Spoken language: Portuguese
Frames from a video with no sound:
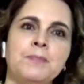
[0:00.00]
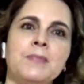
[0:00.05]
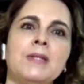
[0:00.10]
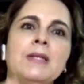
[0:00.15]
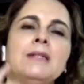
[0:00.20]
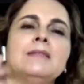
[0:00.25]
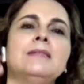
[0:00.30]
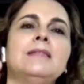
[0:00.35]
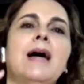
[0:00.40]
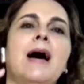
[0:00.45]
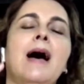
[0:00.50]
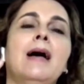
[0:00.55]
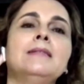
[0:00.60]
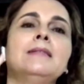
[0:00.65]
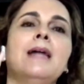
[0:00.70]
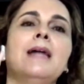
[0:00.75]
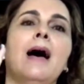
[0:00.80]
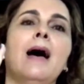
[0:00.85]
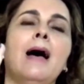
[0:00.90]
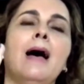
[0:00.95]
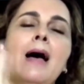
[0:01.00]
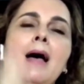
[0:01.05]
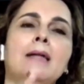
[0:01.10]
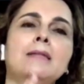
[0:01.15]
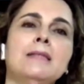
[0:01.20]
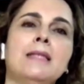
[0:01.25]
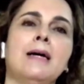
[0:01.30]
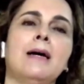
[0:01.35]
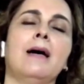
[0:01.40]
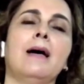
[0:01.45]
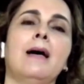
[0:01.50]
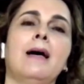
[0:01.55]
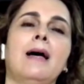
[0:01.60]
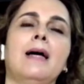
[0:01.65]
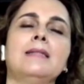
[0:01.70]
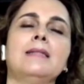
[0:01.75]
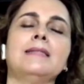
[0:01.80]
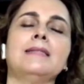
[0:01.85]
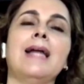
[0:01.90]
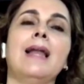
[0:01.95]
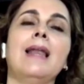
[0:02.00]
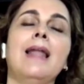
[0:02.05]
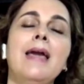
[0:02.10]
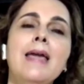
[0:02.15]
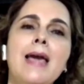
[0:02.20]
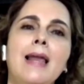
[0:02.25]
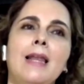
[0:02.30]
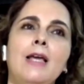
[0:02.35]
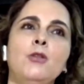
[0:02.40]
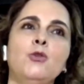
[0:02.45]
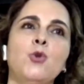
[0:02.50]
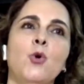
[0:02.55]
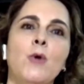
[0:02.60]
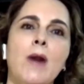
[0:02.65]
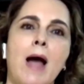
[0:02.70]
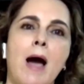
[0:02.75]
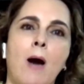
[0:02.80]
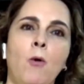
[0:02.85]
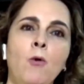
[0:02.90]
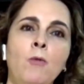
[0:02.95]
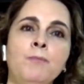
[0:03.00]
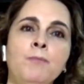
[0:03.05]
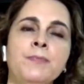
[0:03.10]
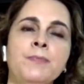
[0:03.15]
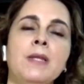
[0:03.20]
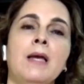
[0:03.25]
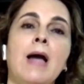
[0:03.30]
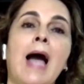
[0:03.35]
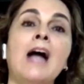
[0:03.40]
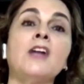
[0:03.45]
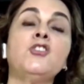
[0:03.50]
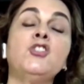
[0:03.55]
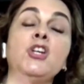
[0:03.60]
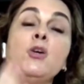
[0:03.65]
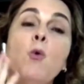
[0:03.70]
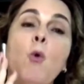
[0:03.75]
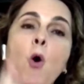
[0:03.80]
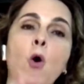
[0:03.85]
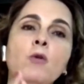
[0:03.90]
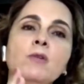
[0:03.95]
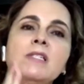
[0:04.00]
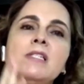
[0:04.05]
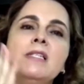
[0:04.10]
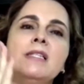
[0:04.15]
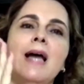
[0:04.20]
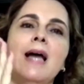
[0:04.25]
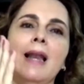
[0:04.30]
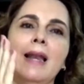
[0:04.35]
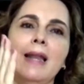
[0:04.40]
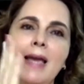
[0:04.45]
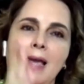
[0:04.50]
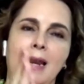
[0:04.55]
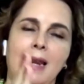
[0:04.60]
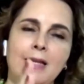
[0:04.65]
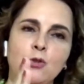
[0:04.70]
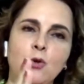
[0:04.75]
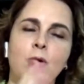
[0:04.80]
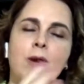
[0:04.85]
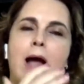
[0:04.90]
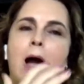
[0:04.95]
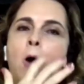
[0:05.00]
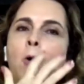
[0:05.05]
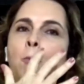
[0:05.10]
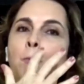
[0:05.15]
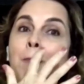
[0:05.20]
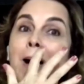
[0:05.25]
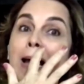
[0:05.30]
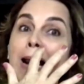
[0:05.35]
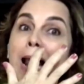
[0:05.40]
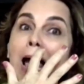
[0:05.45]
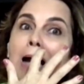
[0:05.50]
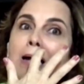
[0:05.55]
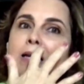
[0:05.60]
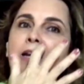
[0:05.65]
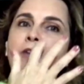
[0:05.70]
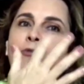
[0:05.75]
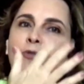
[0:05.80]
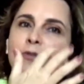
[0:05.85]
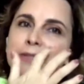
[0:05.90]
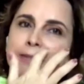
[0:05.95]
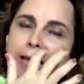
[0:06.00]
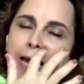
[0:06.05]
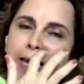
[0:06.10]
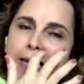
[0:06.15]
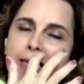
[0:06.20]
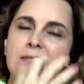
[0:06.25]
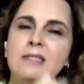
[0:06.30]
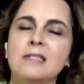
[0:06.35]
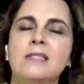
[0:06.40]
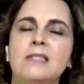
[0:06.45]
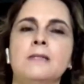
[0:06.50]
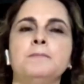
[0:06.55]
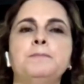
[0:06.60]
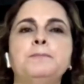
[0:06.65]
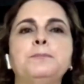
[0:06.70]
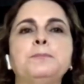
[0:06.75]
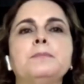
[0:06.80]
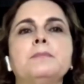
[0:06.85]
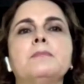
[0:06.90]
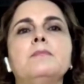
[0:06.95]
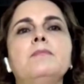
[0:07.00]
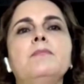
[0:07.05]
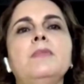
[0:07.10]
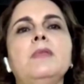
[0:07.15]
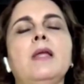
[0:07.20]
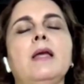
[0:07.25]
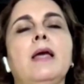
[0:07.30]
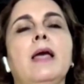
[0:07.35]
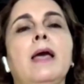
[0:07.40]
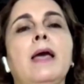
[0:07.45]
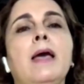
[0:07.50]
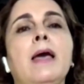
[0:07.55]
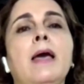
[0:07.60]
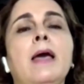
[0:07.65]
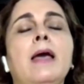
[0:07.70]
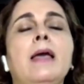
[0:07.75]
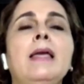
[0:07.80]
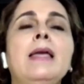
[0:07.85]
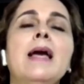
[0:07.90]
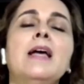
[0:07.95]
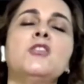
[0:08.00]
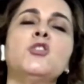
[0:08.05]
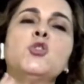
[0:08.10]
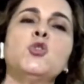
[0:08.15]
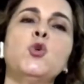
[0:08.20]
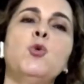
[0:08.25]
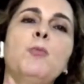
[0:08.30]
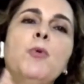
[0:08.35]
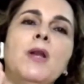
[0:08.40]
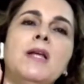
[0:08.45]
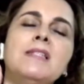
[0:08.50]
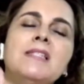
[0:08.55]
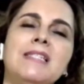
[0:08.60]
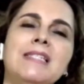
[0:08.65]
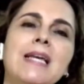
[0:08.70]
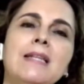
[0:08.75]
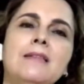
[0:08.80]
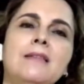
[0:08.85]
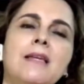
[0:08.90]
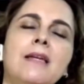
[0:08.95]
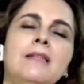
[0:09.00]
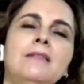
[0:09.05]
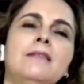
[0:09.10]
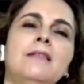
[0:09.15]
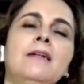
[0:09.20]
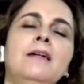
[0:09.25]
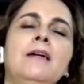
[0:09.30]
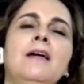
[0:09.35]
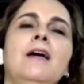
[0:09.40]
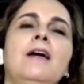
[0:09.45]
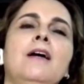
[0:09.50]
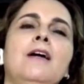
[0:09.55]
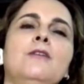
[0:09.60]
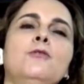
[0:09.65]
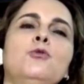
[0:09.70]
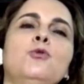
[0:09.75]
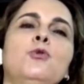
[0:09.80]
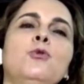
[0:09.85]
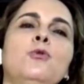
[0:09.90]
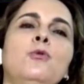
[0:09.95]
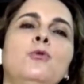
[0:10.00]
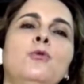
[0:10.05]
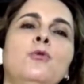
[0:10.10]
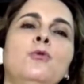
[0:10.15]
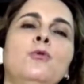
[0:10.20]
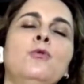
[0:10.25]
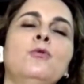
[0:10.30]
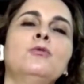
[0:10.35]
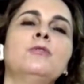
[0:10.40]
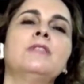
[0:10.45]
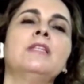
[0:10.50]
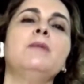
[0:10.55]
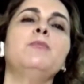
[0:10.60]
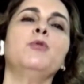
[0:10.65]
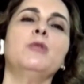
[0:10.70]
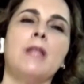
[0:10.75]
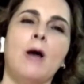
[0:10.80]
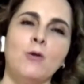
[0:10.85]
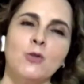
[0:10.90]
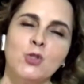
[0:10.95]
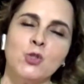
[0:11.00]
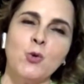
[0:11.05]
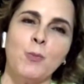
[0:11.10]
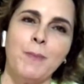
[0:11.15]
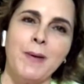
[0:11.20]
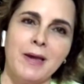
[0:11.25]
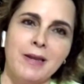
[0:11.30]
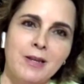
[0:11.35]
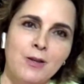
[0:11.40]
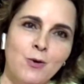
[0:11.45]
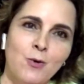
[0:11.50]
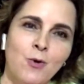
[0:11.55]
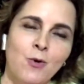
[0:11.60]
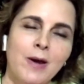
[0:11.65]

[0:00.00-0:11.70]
da, da, da, da lei eleitoral, artigo 11 da lei eleitoral, parágrafo 10, é, e a súmula 70 do Tribunal Superior